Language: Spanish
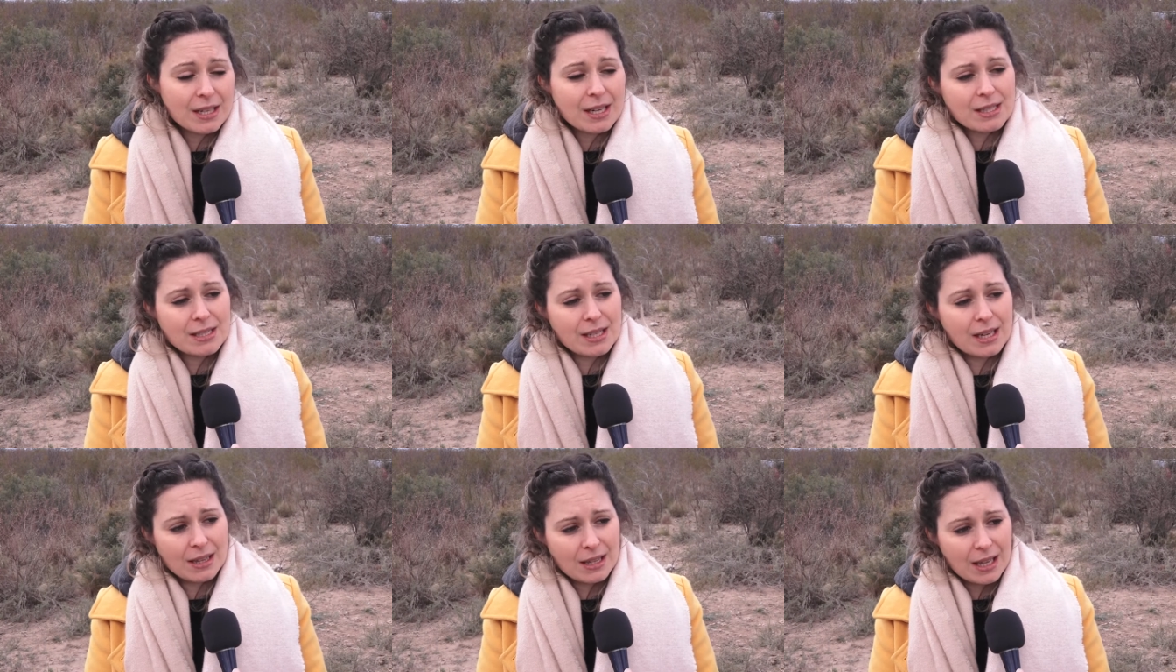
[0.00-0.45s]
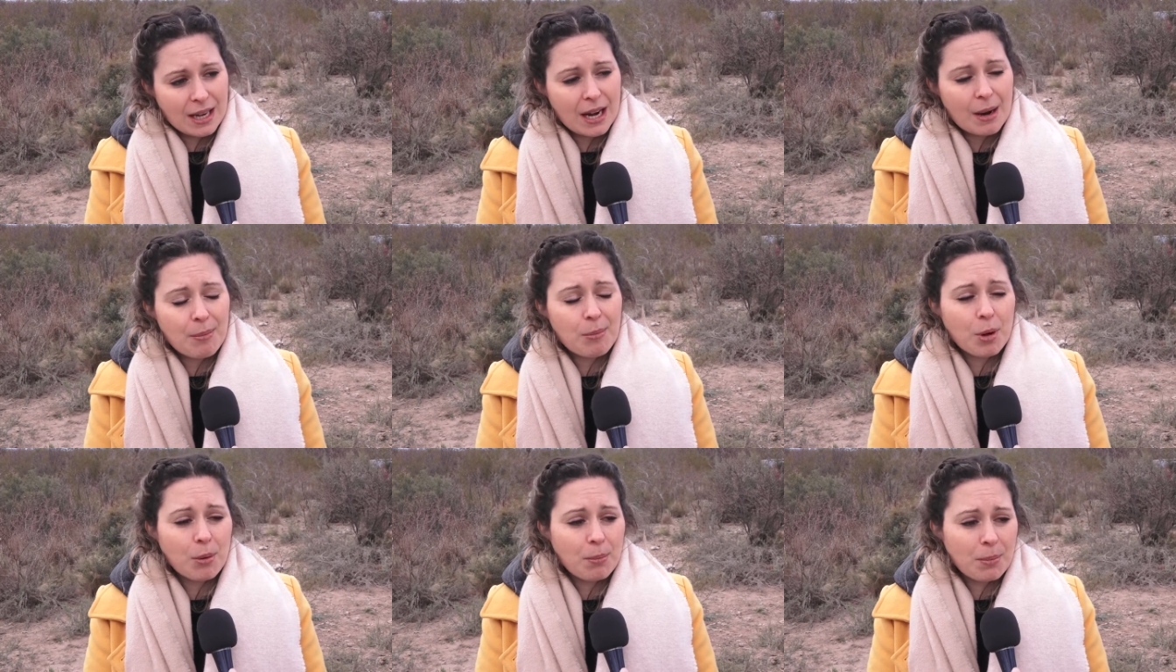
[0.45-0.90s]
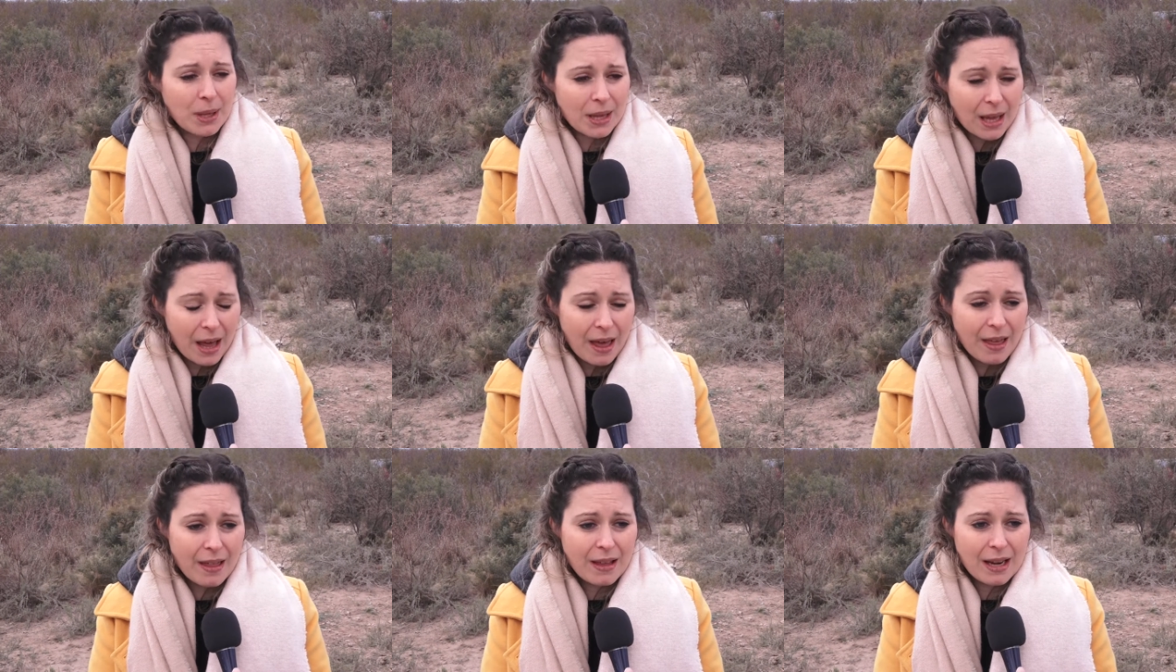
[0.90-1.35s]
resaltar las
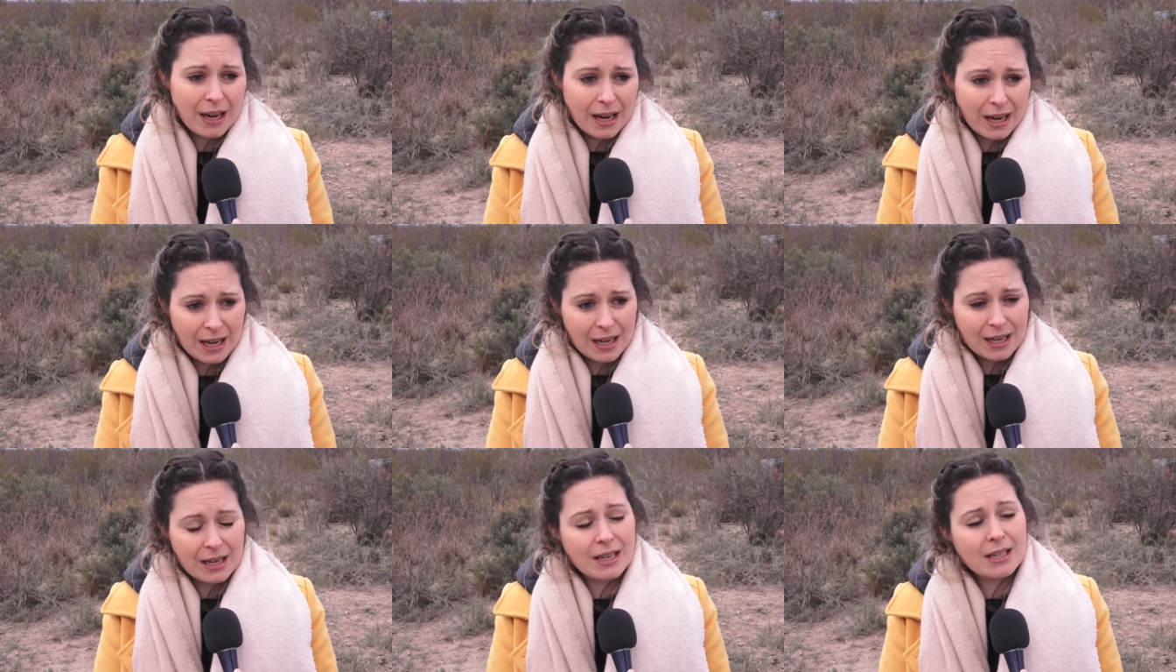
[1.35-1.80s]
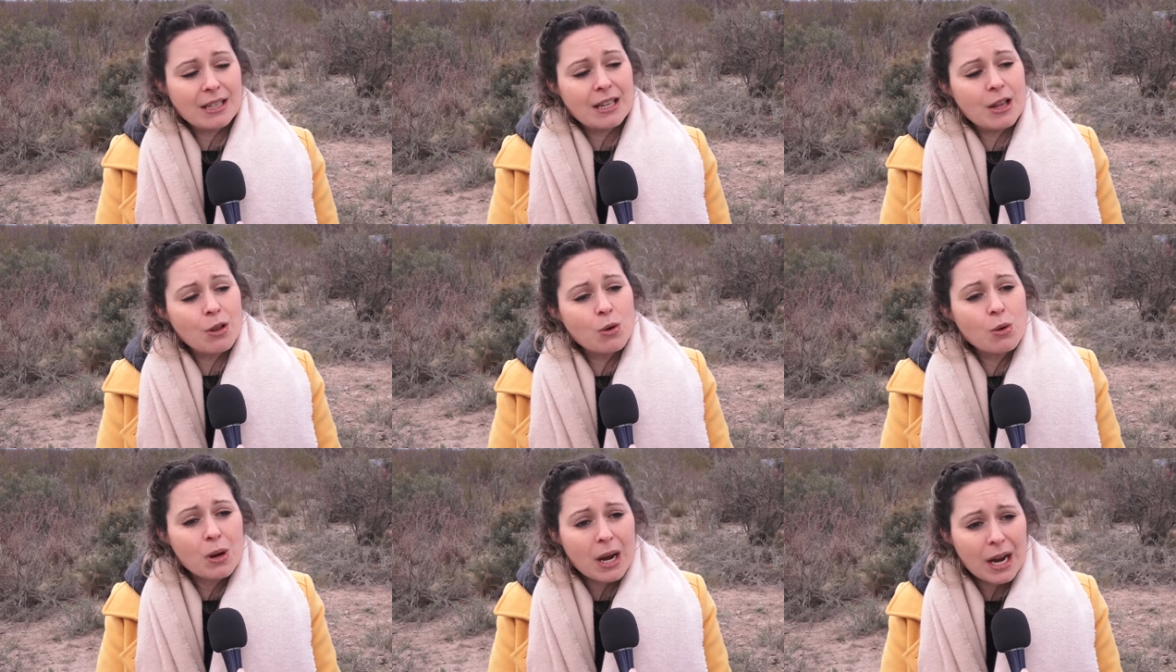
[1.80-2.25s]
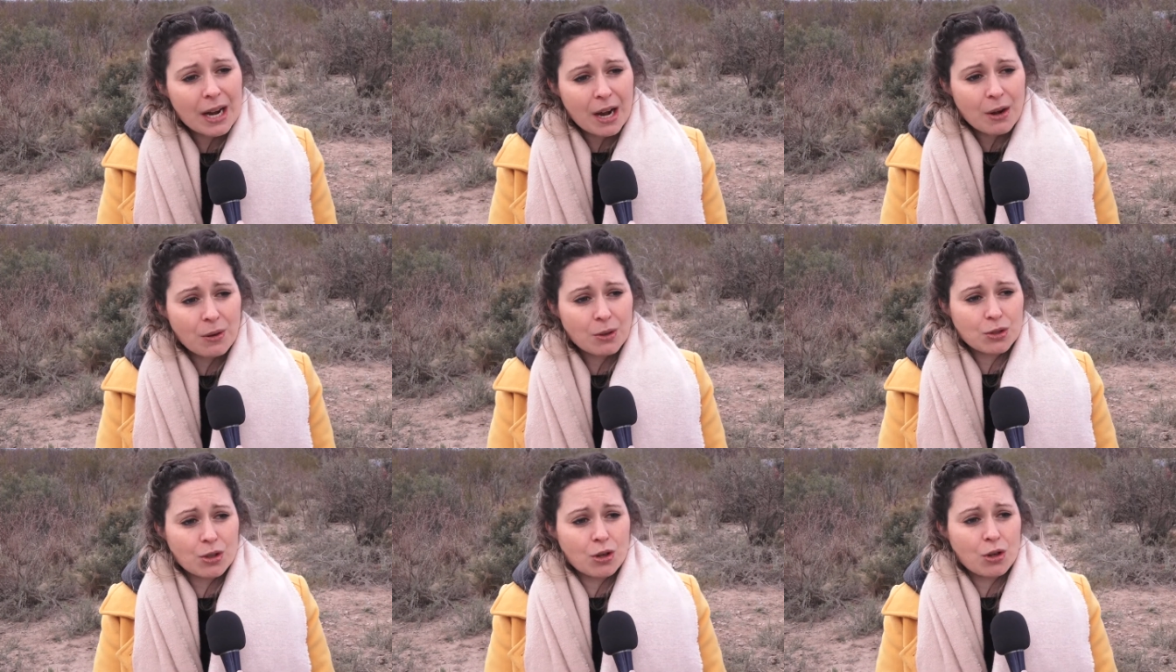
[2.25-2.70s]
propiedades de la carne y educar a
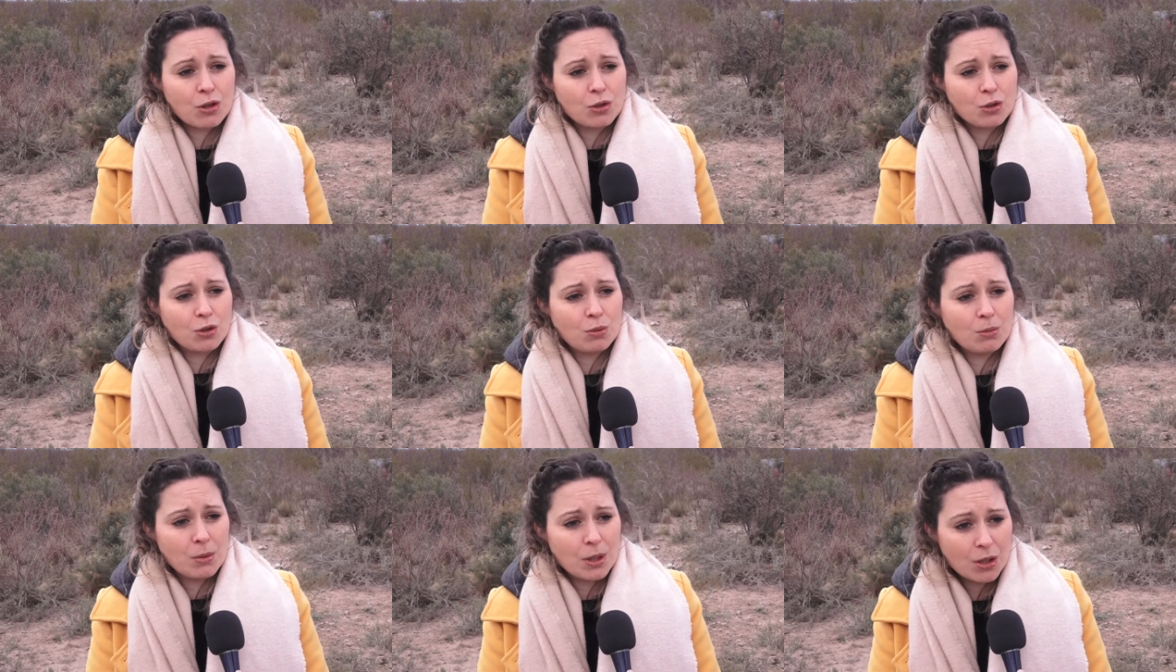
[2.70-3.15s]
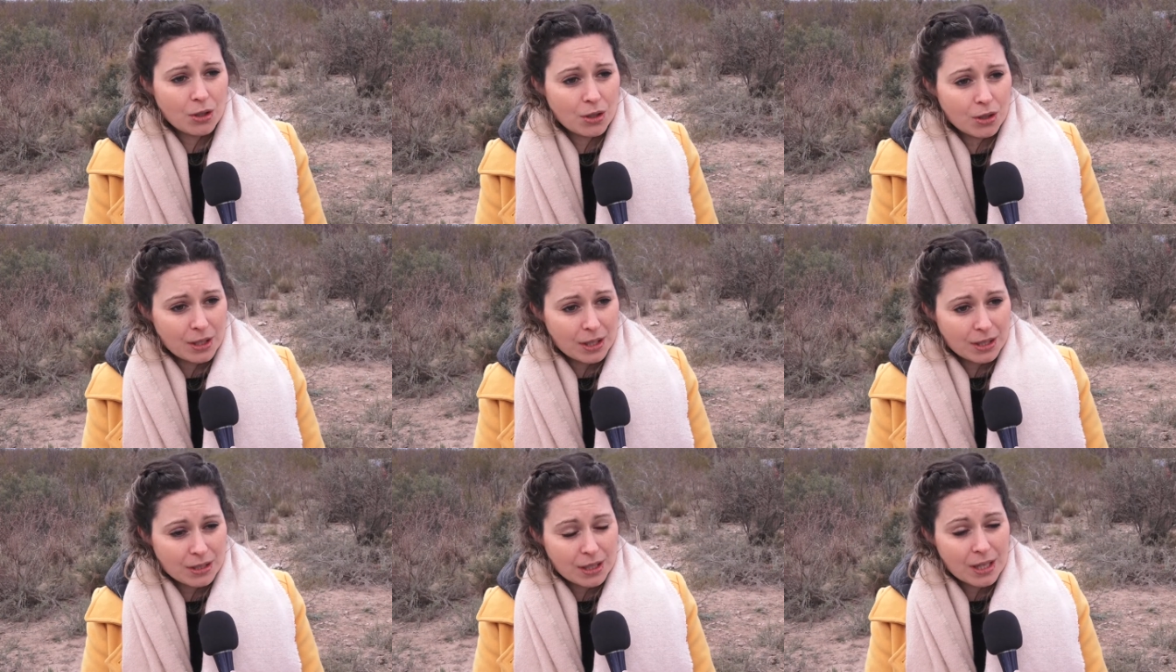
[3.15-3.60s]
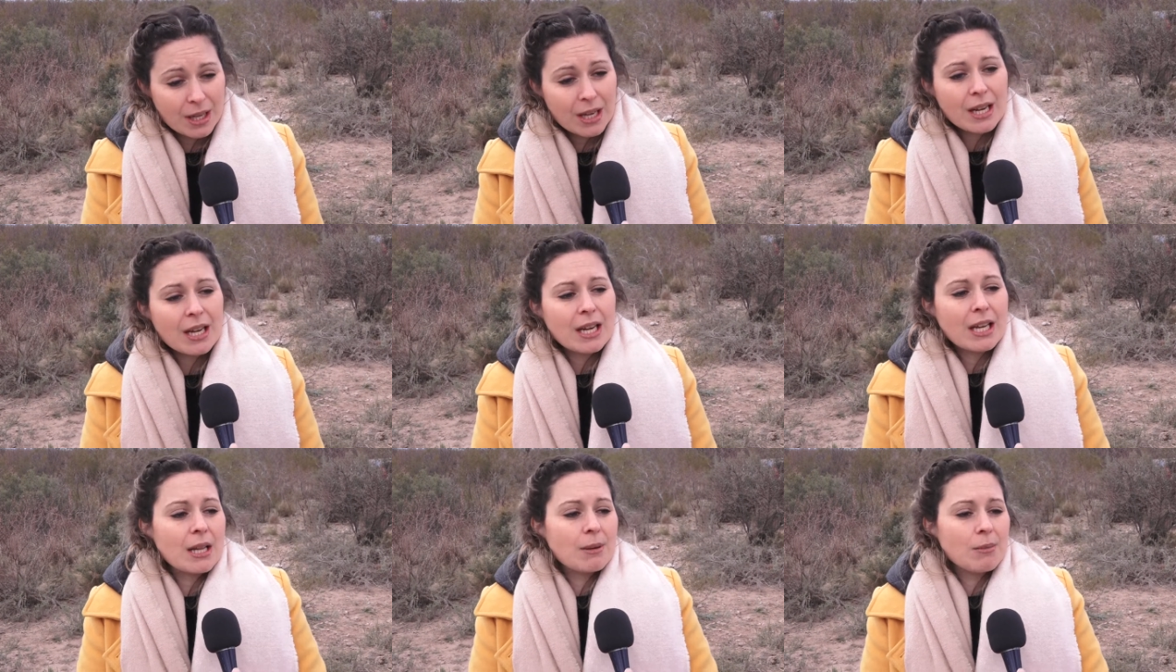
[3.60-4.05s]
nuestros consumidores y